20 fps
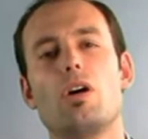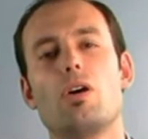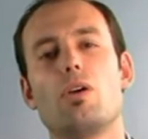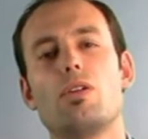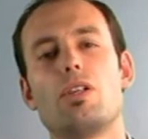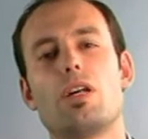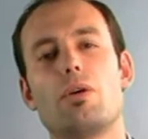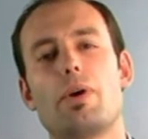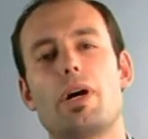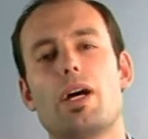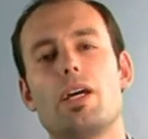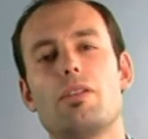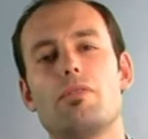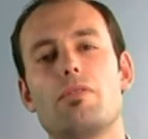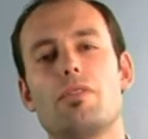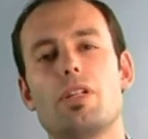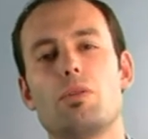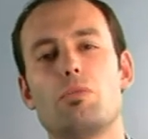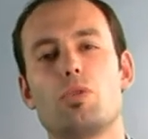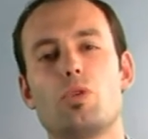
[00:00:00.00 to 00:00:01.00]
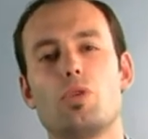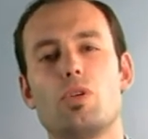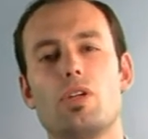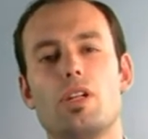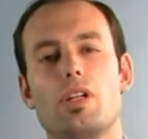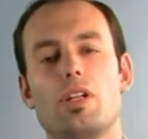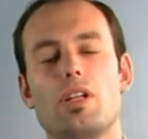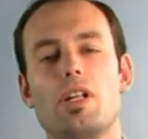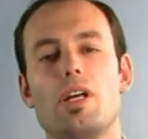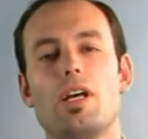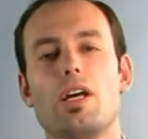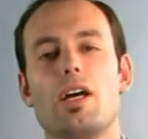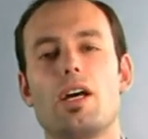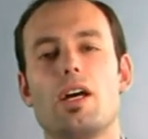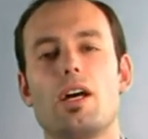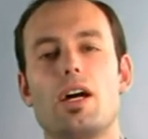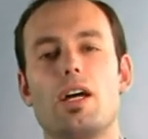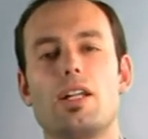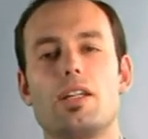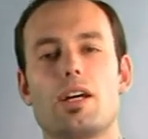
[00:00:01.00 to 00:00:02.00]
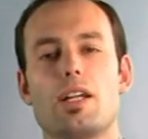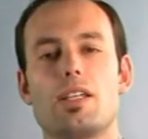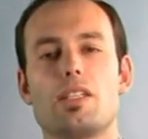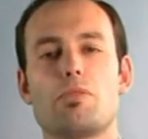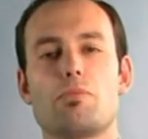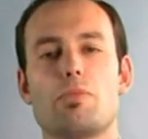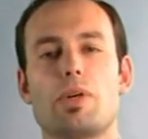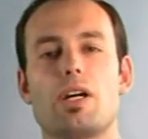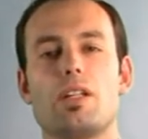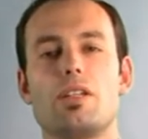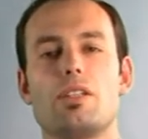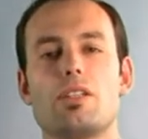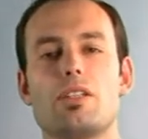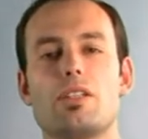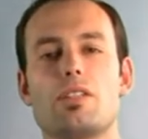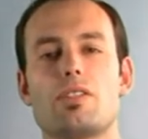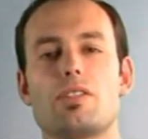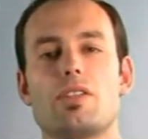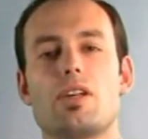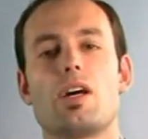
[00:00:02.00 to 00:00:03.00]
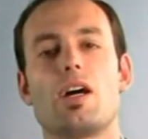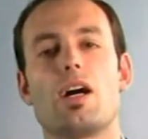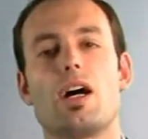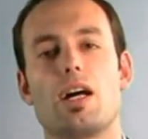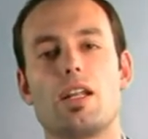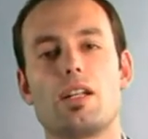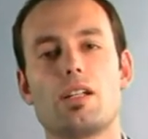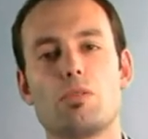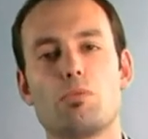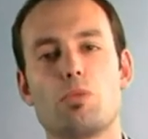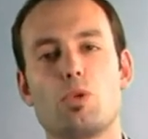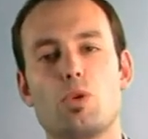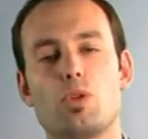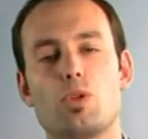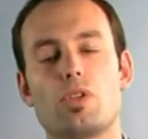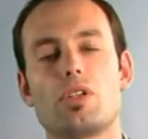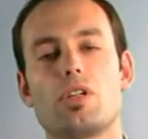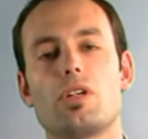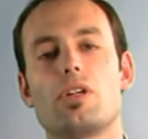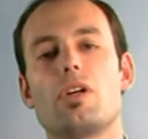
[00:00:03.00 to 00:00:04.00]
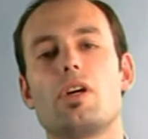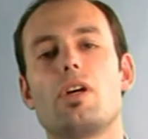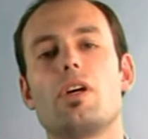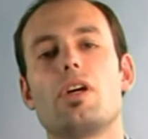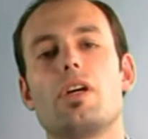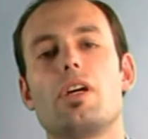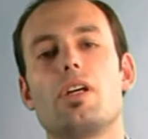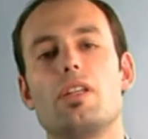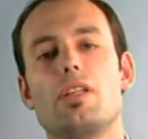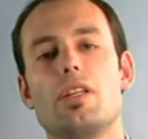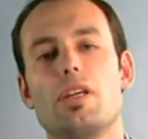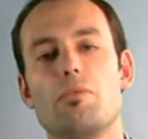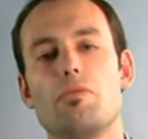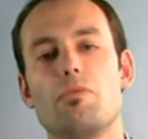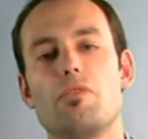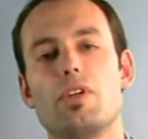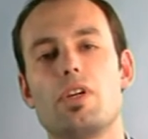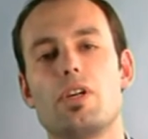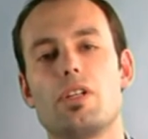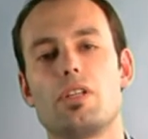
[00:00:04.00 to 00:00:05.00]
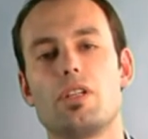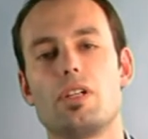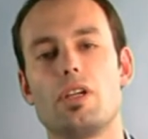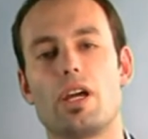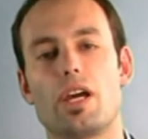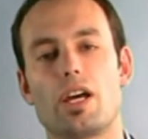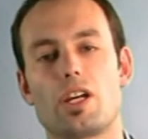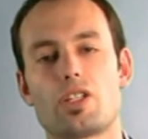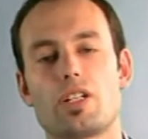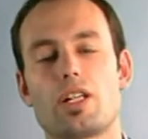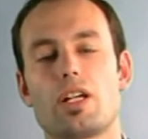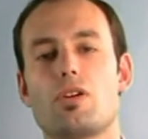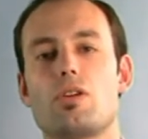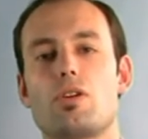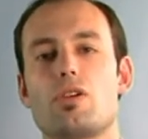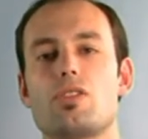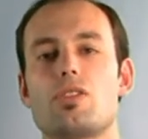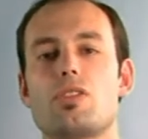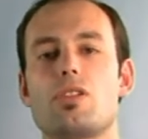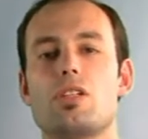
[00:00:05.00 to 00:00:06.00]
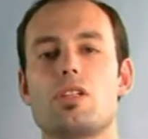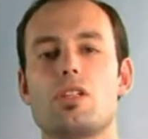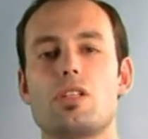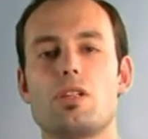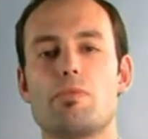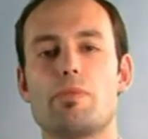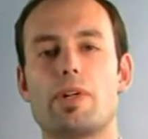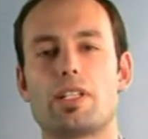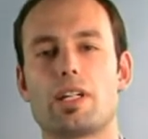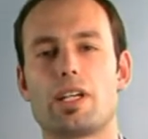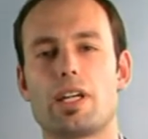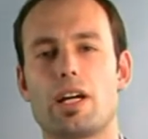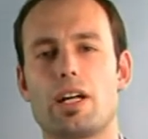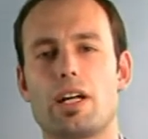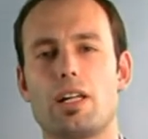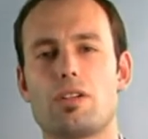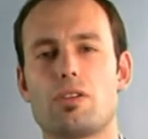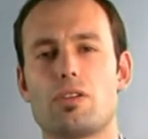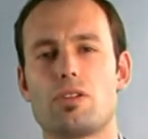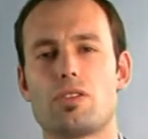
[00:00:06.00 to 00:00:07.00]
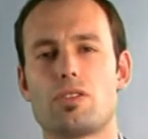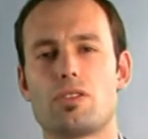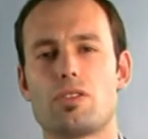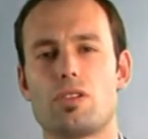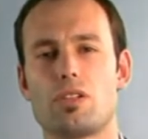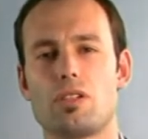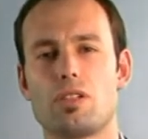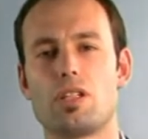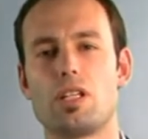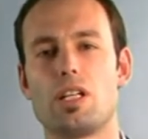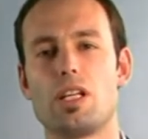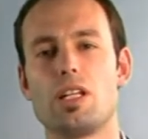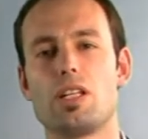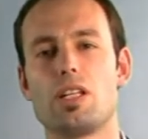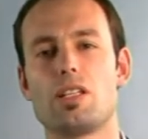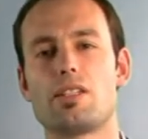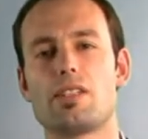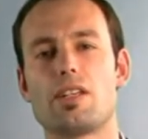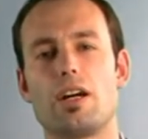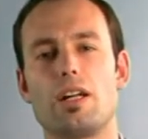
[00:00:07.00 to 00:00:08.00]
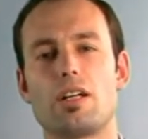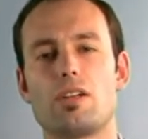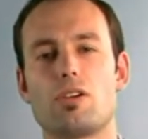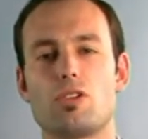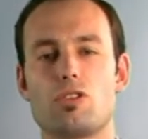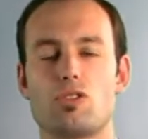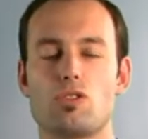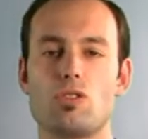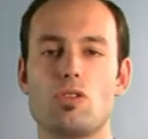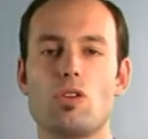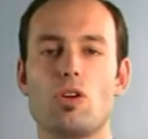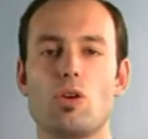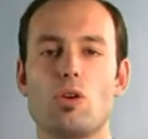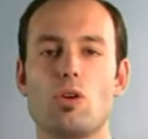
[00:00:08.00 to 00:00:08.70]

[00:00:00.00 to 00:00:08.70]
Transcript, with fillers: Unterbreiten wir dem Kunden ein transparentes Angebot indem wir die Herstellkosten, die Materialkosten, die Initialkosten